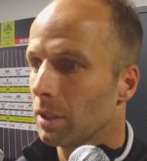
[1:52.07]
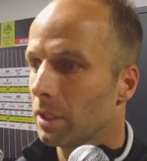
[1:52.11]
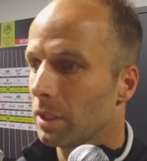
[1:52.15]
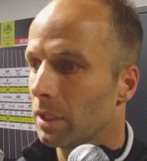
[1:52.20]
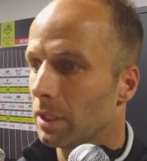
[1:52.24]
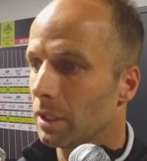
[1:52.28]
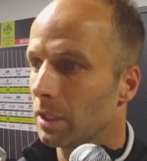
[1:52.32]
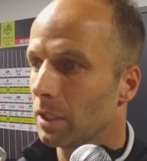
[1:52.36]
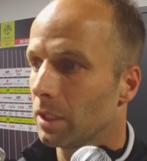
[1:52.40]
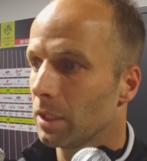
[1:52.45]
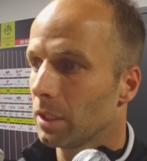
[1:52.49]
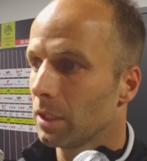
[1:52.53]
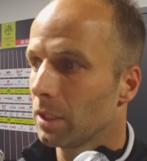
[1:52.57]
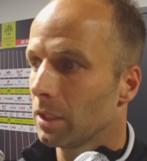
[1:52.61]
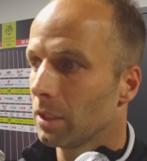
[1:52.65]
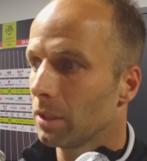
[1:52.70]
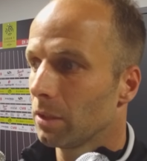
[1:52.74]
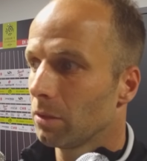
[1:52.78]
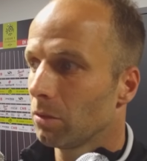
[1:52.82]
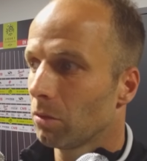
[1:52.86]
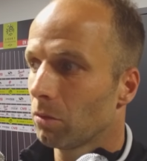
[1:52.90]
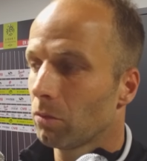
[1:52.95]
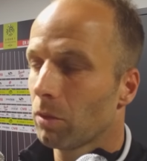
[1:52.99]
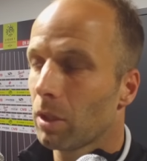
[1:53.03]

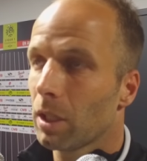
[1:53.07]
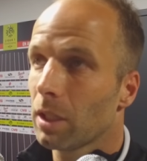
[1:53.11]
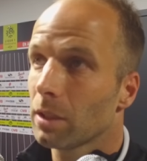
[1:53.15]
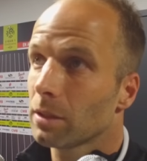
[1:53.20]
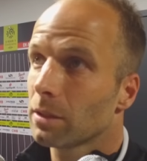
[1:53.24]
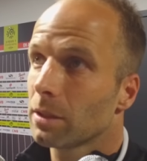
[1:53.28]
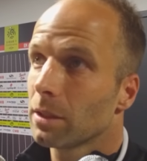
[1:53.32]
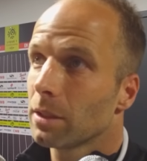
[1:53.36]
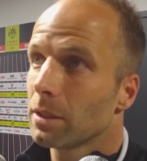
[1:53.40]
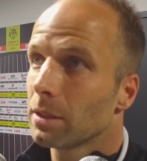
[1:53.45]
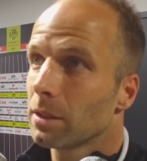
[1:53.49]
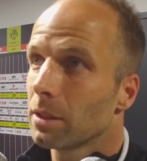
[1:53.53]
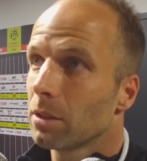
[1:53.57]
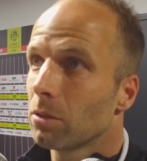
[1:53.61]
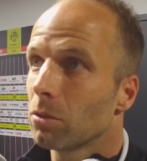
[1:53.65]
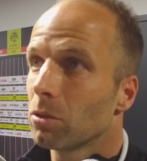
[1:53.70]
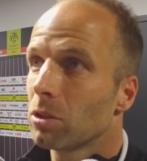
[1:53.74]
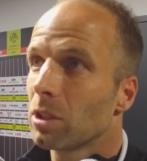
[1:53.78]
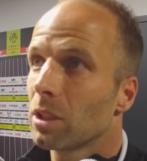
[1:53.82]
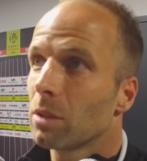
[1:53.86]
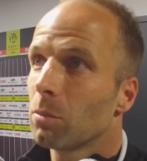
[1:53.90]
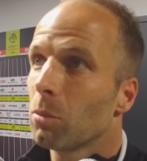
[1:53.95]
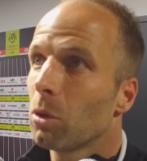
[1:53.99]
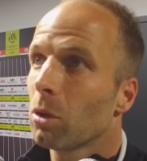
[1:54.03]
Et donc voilà, c'est
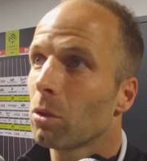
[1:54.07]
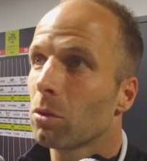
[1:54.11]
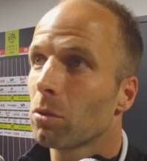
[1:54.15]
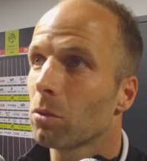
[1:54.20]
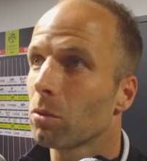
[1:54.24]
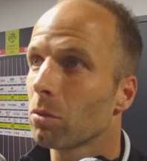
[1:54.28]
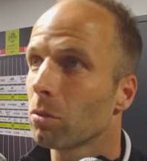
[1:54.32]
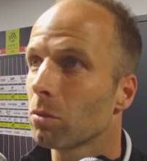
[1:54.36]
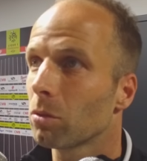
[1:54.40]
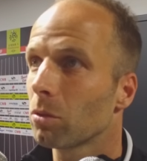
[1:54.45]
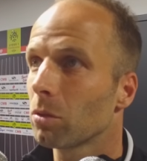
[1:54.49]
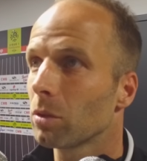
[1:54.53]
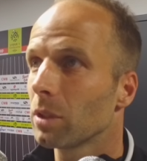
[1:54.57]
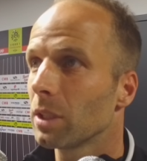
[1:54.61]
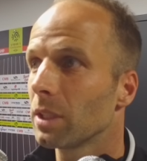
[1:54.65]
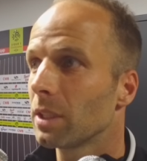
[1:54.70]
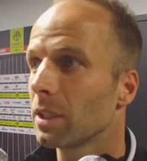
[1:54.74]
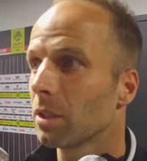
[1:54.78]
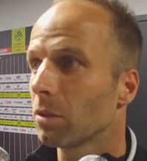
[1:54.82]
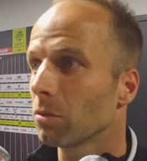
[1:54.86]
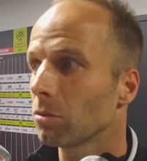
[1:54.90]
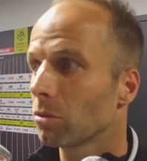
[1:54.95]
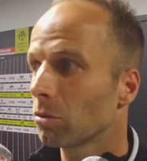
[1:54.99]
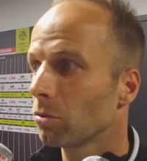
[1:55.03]
logiquement qu'on
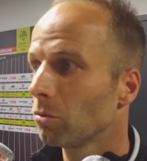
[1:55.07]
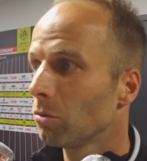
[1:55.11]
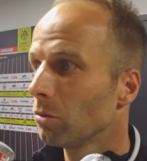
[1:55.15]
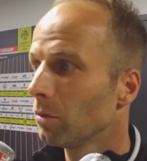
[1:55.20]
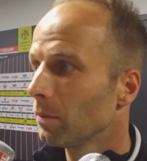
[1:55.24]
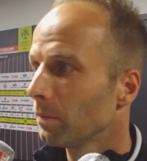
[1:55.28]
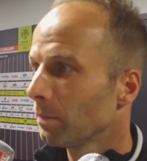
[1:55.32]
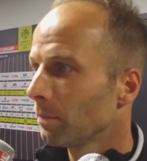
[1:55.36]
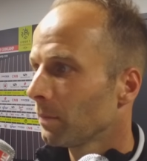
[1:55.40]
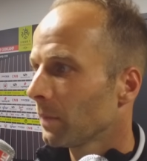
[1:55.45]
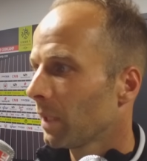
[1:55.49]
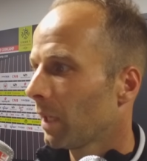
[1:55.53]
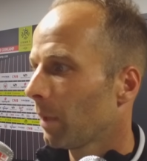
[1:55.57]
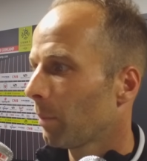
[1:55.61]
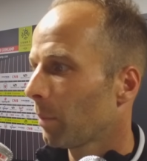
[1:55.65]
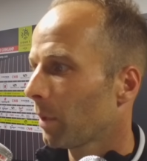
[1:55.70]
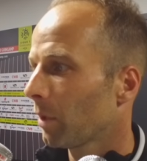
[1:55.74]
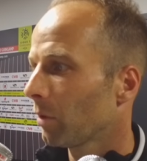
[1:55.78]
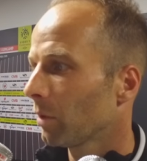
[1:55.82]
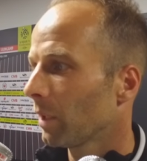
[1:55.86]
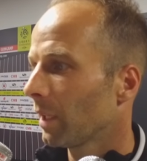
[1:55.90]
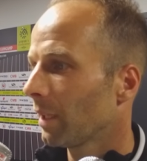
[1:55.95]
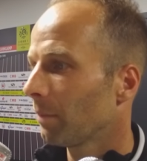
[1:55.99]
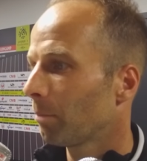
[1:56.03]
était en dessous.
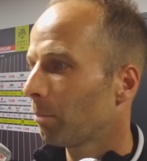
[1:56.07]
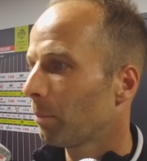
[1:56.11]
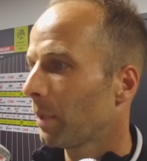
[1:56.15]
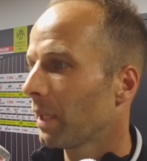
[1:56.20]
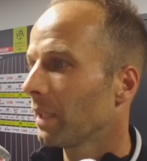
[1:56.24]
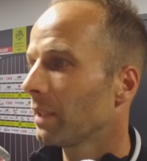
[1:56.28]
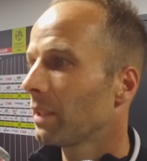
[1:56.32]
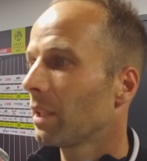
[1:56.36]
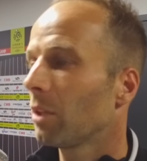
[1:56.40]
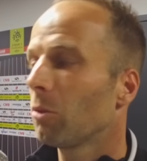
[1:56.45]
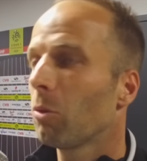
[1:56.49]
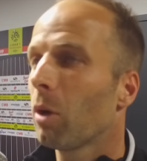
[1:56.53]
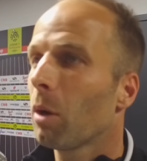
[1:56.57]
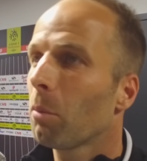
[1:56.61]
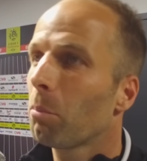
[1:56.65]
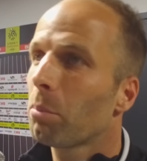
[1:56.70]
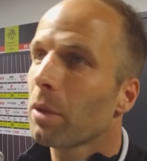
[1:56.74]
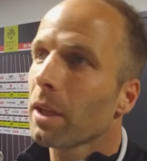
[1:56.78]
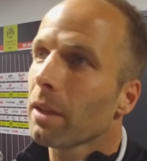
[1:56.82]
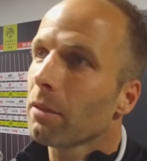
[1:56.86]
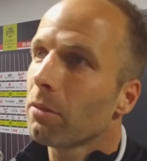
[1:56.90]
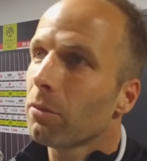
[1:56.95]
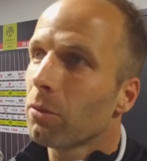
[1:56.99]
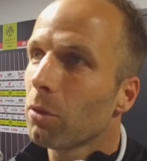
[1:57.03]
Après, on n'avait pas été loin
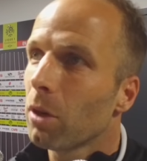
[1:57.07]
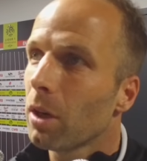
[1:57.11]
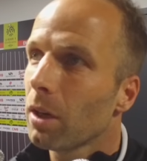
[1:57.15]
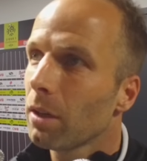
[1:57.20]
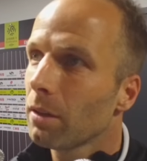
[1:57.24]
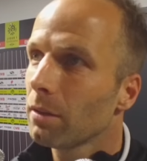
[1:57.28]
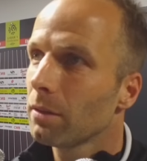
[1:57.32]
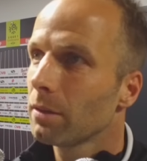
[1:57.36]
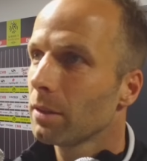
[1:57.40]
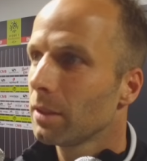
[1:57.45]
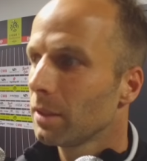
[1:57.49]
plein de fois.